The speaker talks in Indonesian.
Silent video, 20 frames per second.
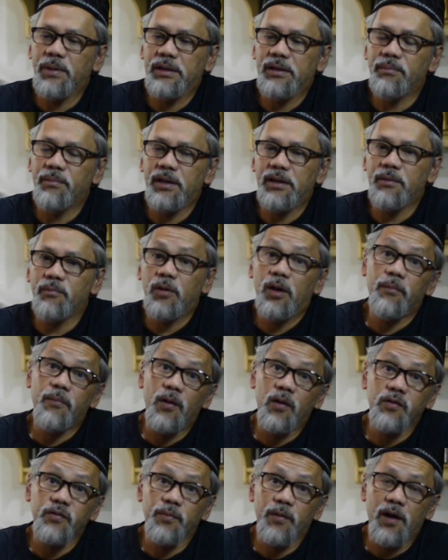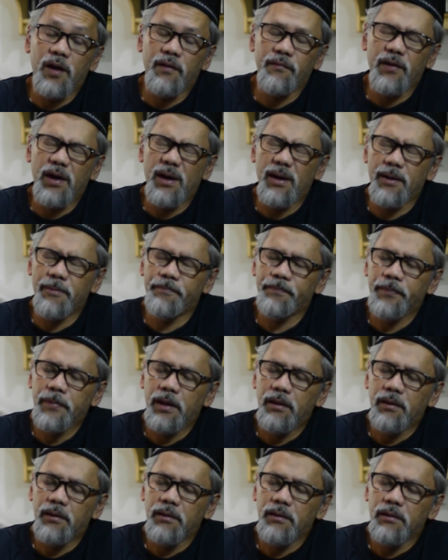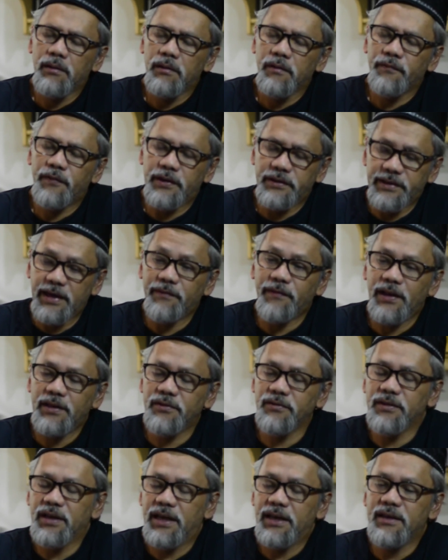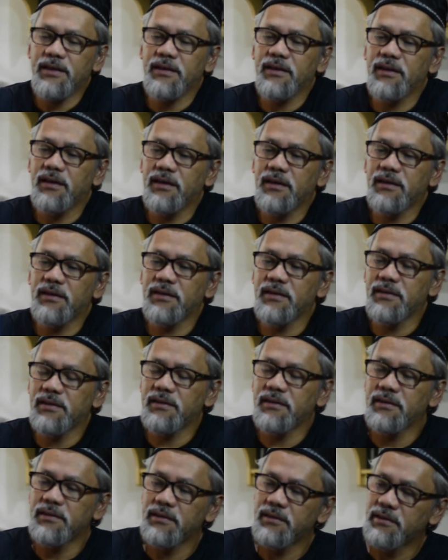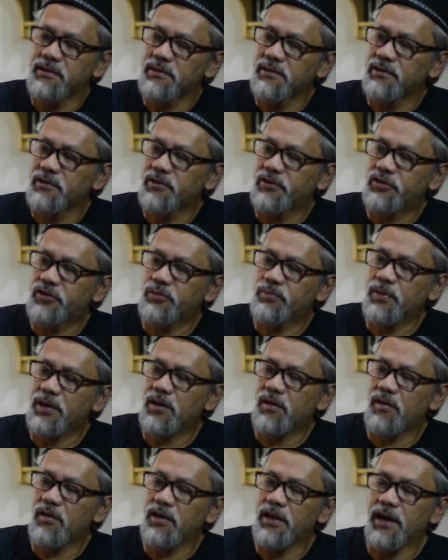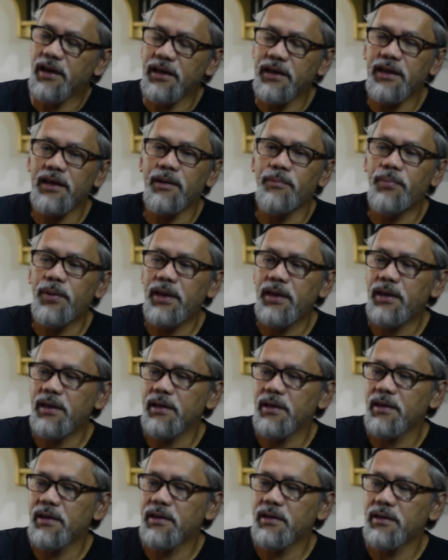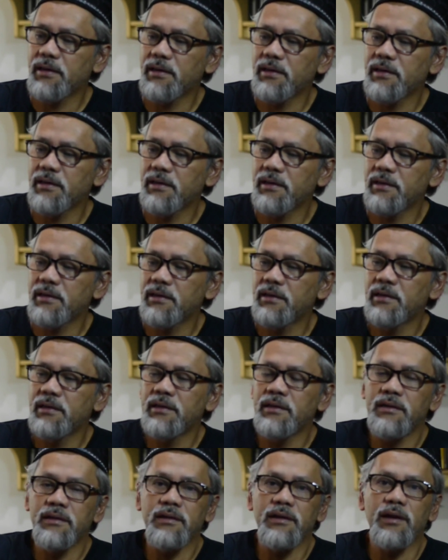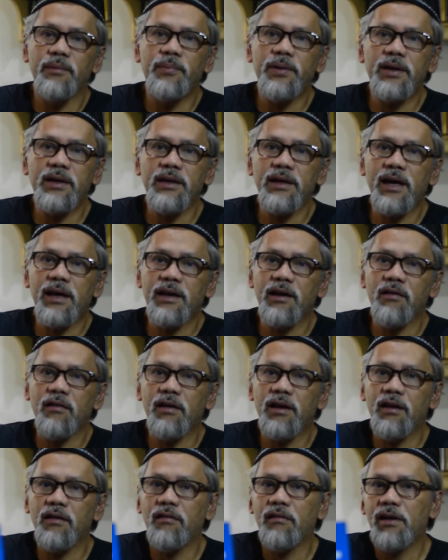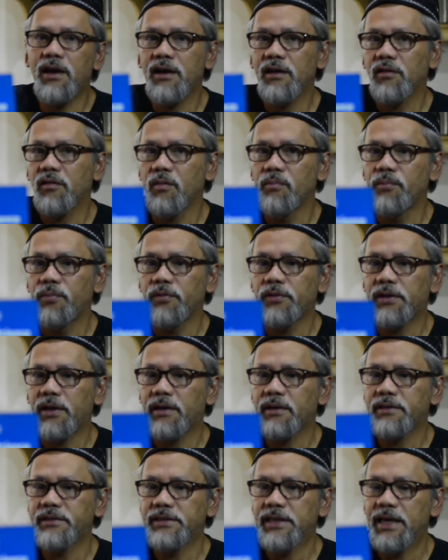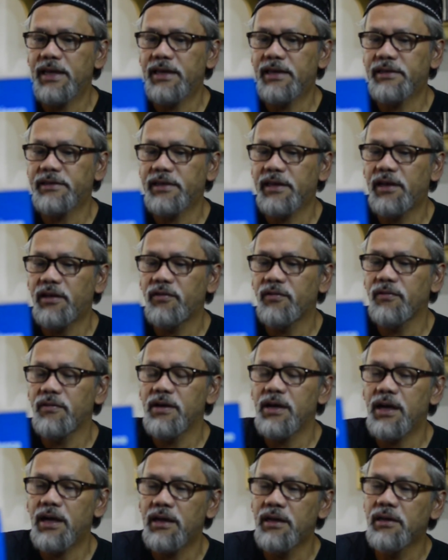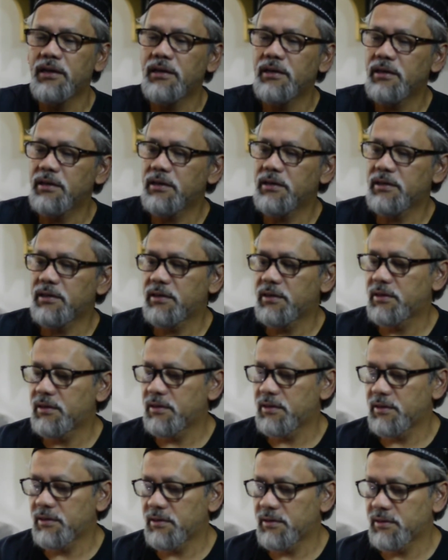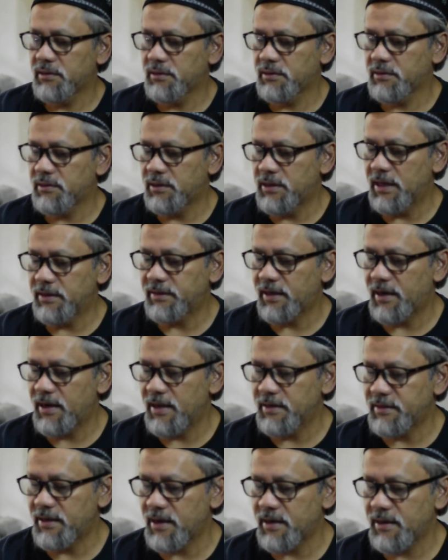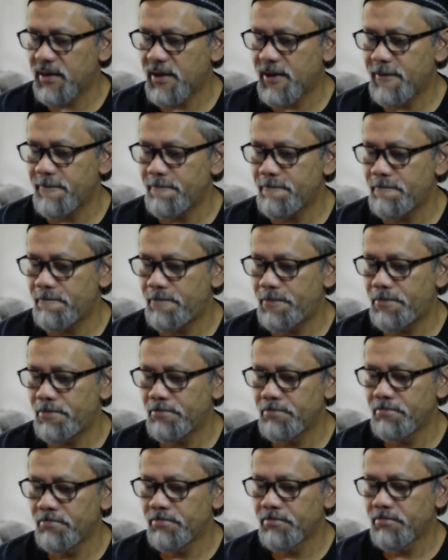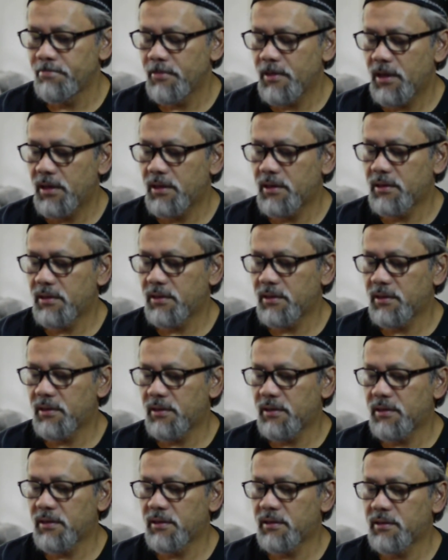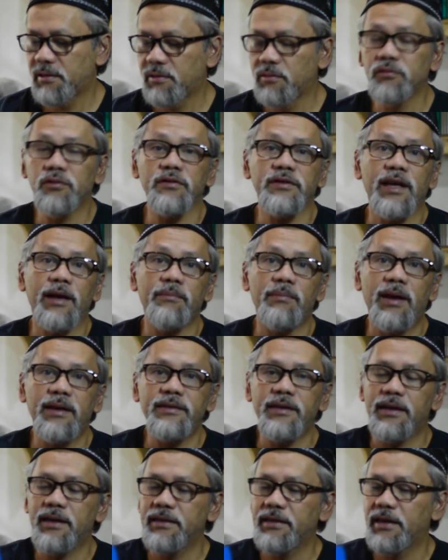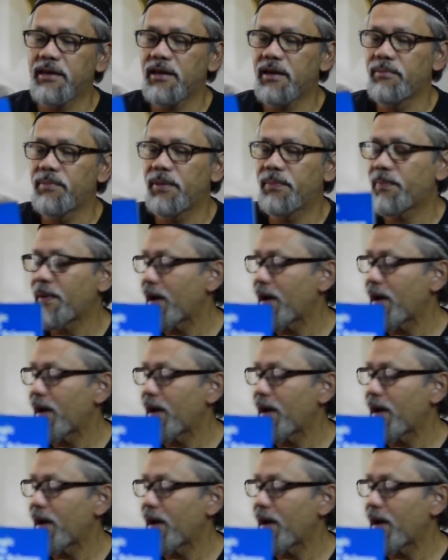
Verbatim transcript: matematik mungkin filos uh, um, filsafat juga ya uh, cuma kalau yang ini lebih uh, lebih ke arah orang-orang computer science ini juga uh, dasar-dasarnya Eh, untuk saya belajar aja ini lebih